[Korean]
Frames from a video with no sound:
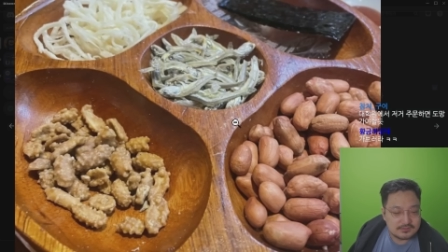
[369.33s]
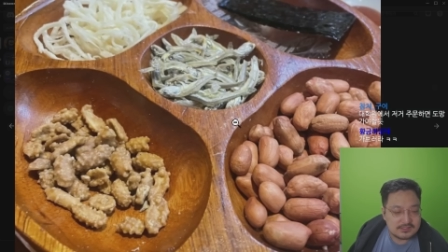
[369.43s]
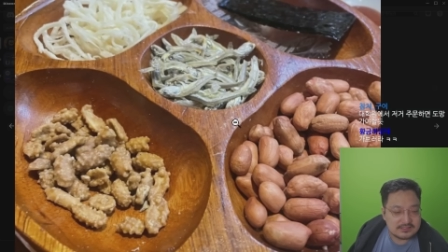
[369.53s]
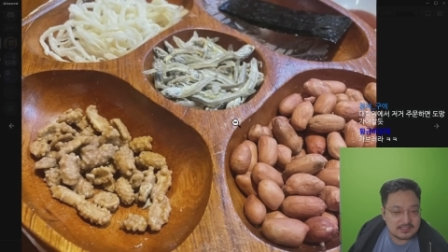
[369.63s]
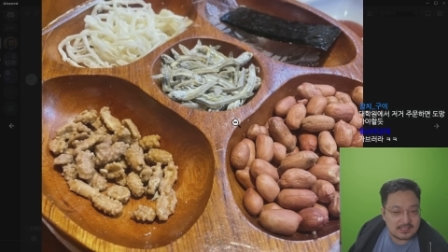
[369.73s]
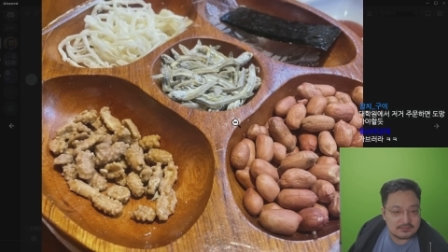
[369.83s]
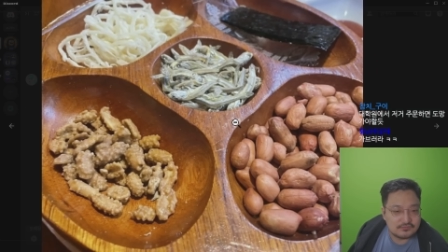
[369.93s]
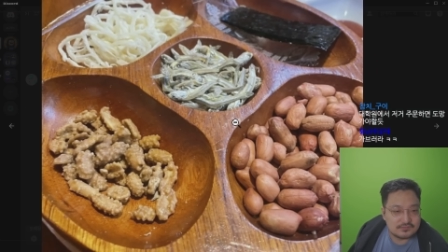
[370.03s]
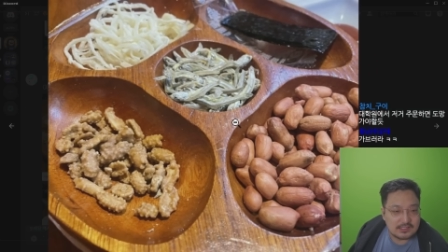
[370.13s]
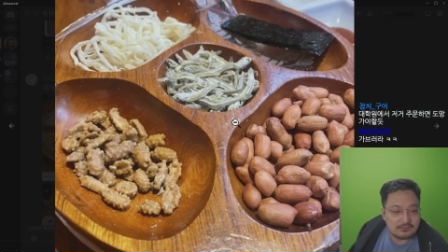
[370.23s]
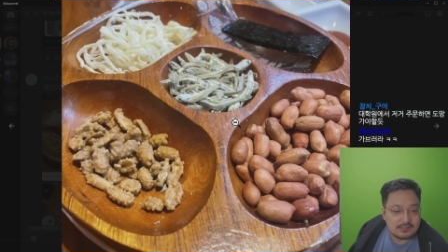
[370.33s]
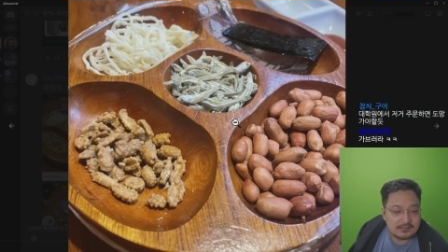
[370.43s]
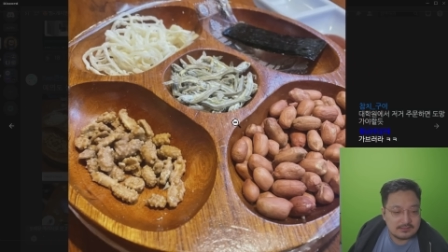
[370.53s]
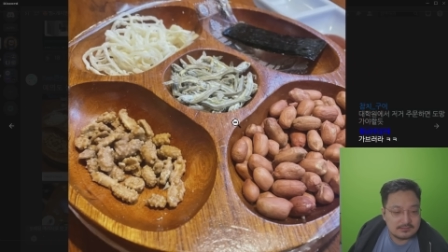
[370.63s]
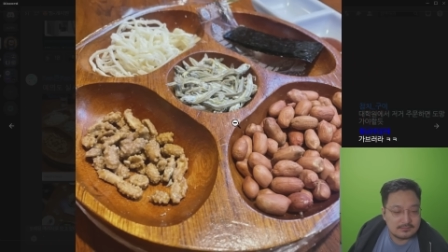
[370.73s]
실시간 안주 상황.
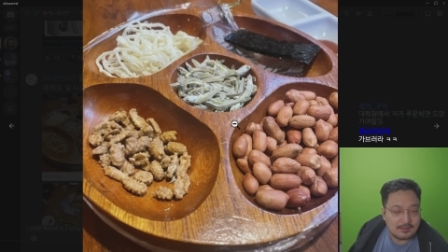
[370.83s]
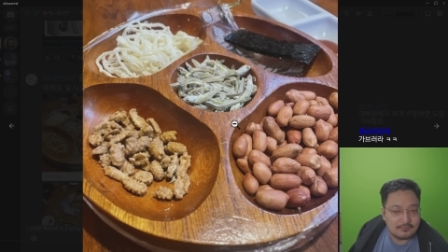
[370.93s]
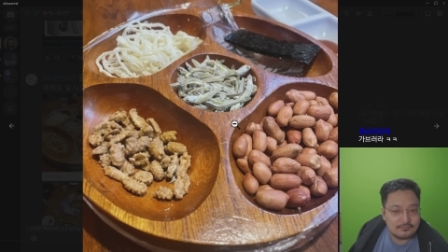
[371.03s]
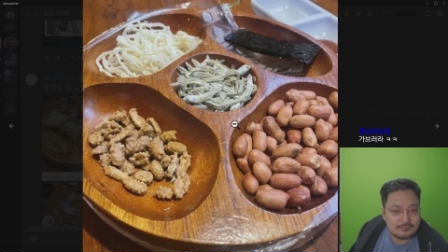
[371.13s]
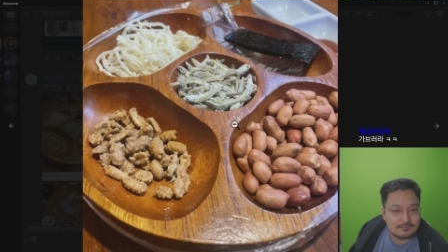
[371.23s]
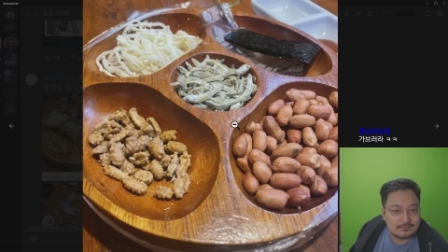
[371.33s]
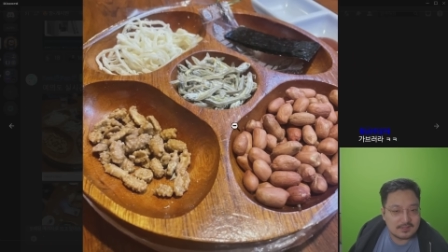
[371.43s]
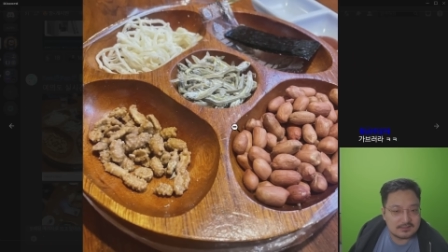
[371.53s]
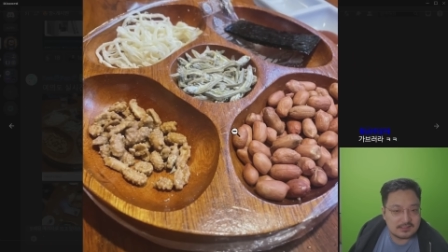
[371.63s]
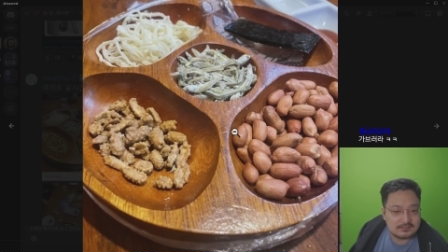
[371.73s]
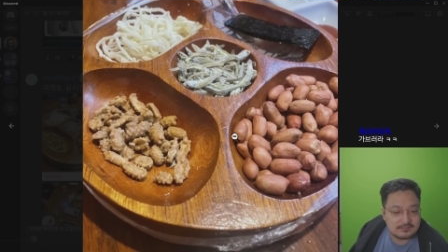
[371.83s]
안주 괜찮은